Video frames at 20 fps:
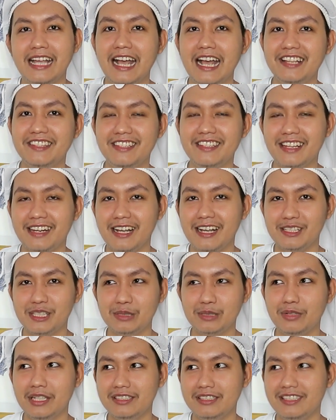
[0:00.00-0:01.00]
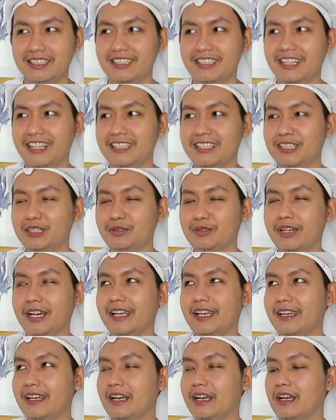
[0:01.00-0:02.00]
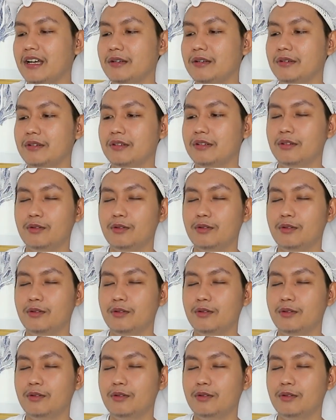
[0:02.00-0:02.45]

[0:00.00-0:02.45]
hajar aswad jadi ini tuh kayak